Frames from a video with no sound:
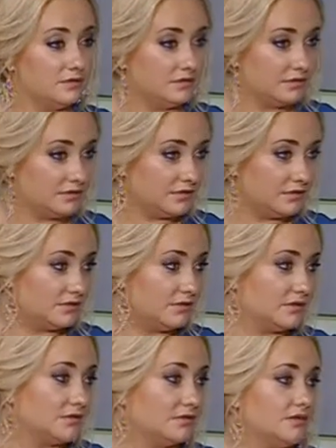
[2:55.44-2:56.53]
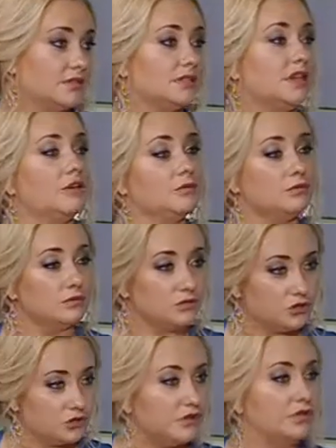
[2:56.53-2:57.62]
Э, создаю
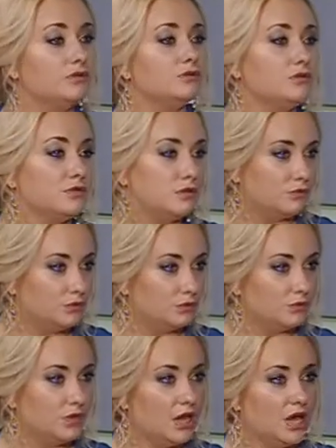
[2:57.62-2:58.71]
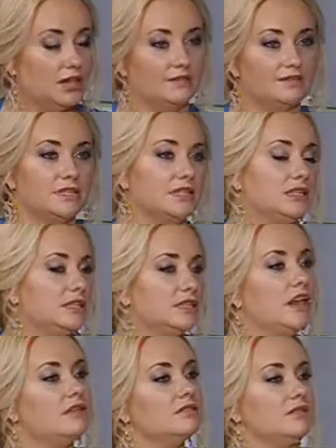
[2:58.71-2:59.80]
счастливую семью,
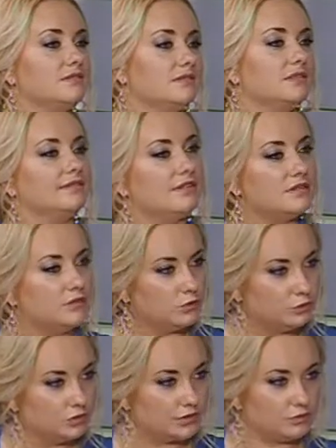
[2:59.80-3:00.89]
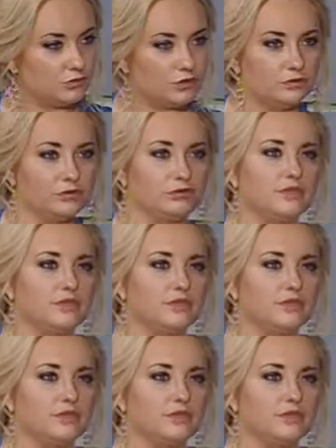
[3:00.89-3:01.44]
воссоединяюсь со своим возлюбленным, живу в